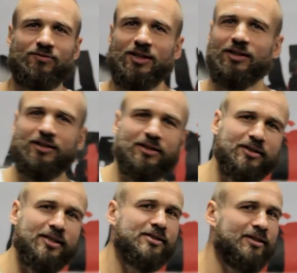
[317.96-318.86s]
всякие
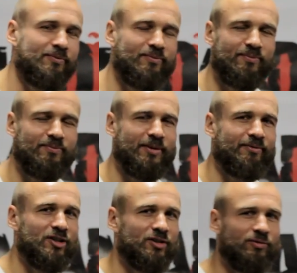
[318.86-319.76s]
классные
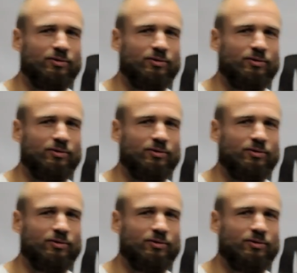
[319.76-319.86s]
маваши в